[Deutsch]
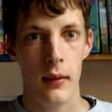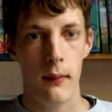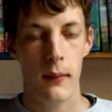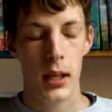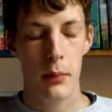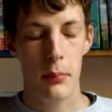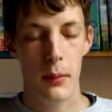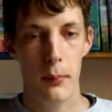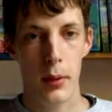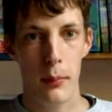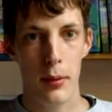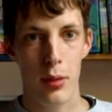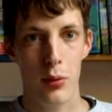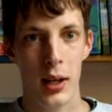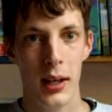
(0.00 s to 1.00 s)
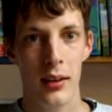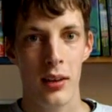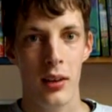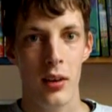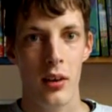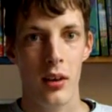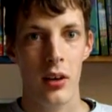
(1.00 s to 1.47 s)
Werde ich mir ein paar besorgen.
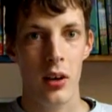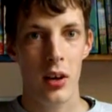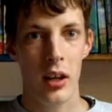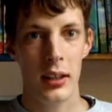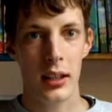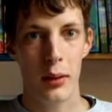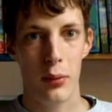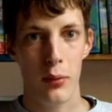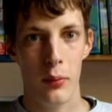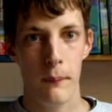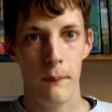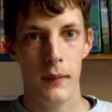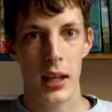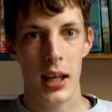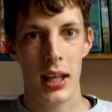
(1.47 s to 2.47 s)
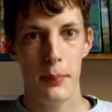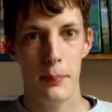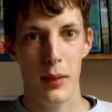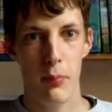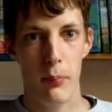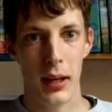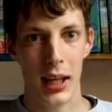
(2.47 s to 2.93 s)
Noch andere so
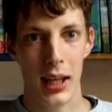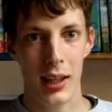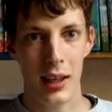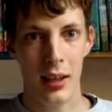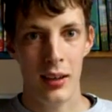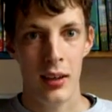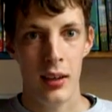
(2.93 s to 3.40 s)
Erlebnisberichte.